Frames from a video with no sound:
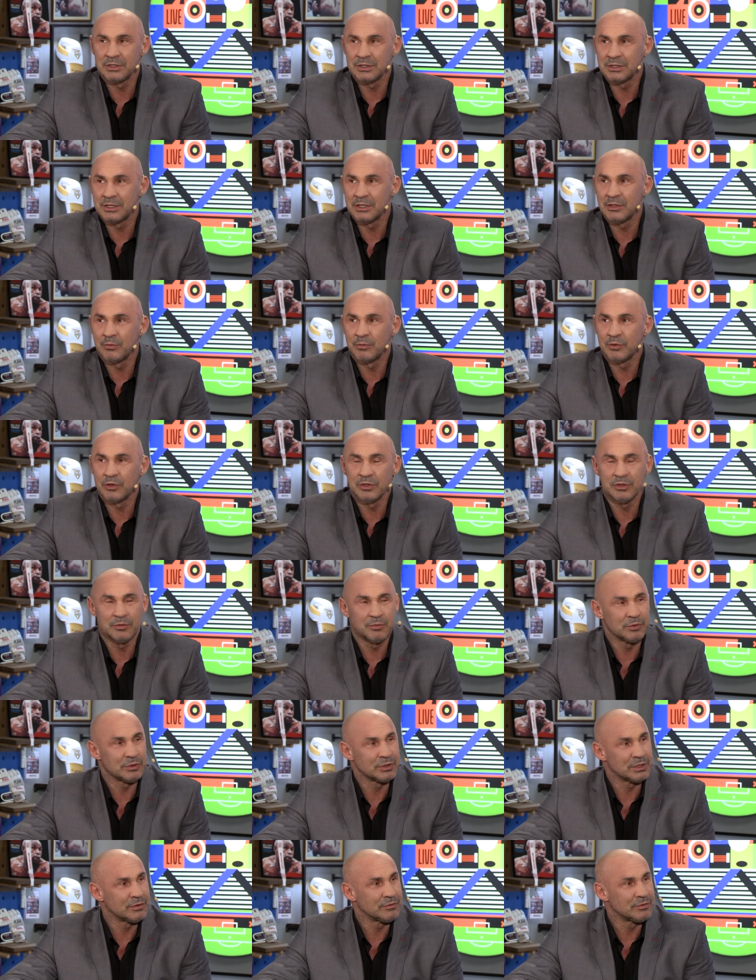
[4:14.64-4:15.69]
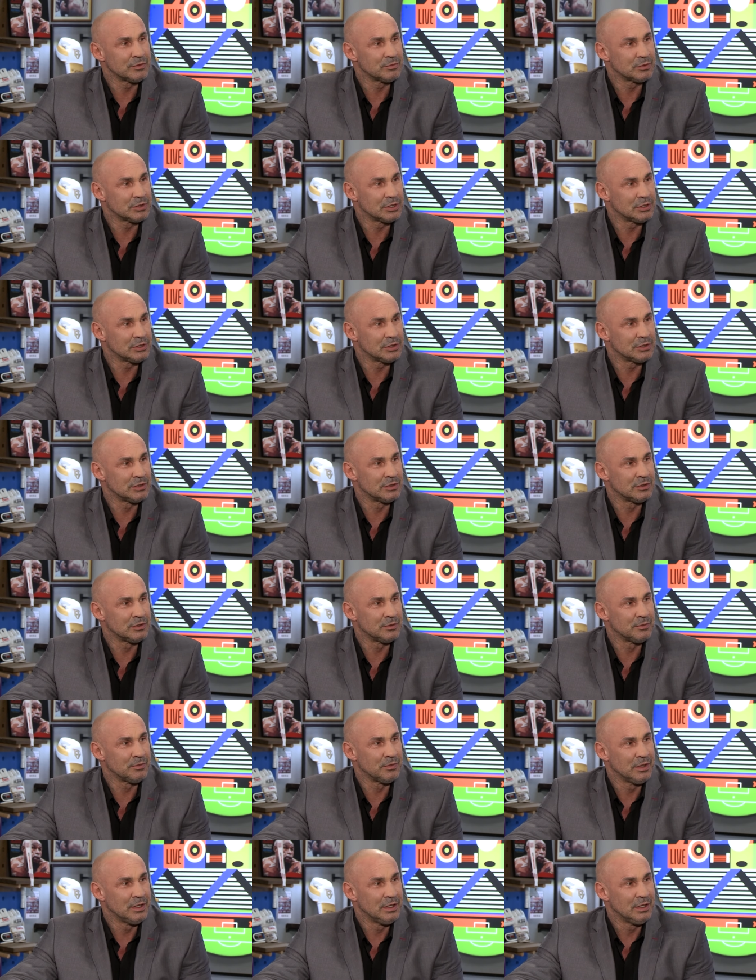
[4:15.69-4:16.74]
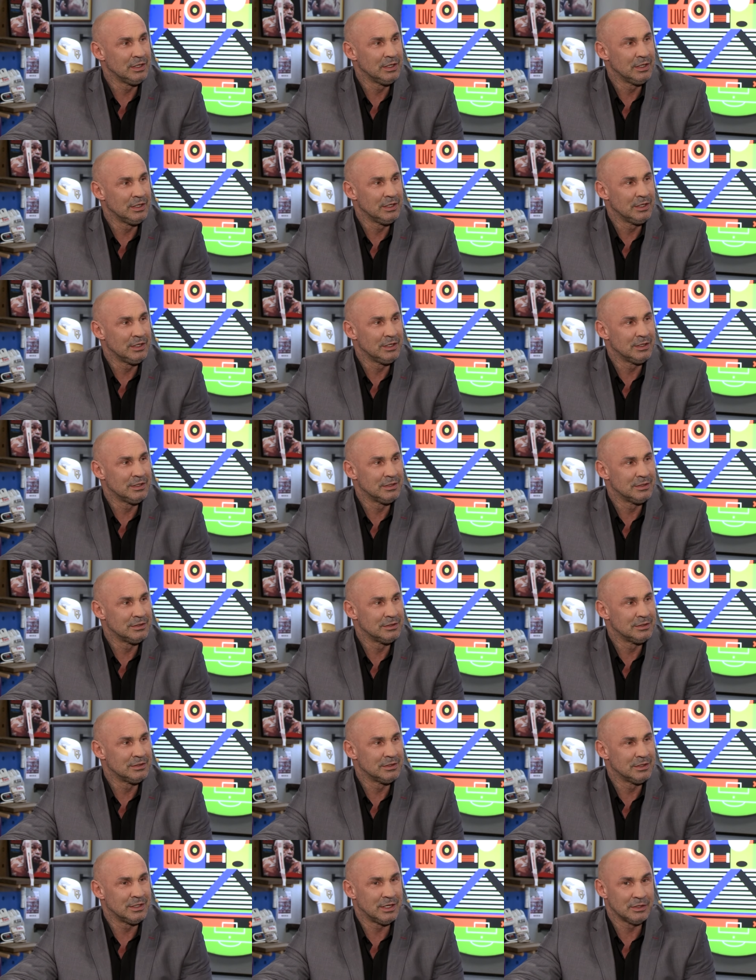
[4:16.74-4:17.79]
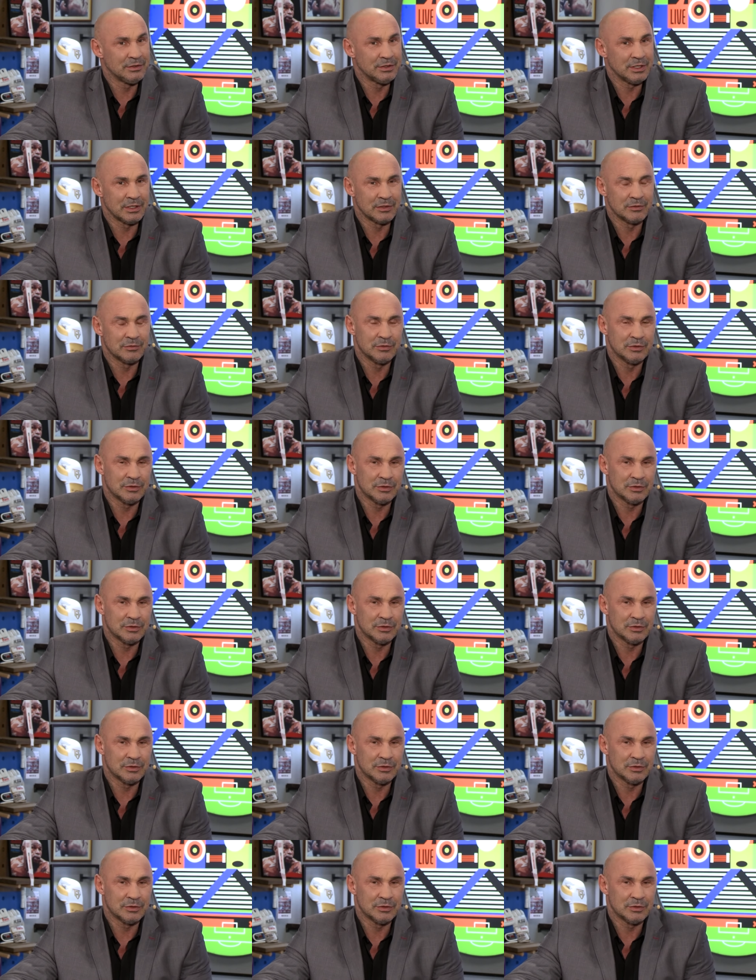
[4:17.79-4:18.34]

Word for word: z tej obrony potrafi przejść do e, ataku.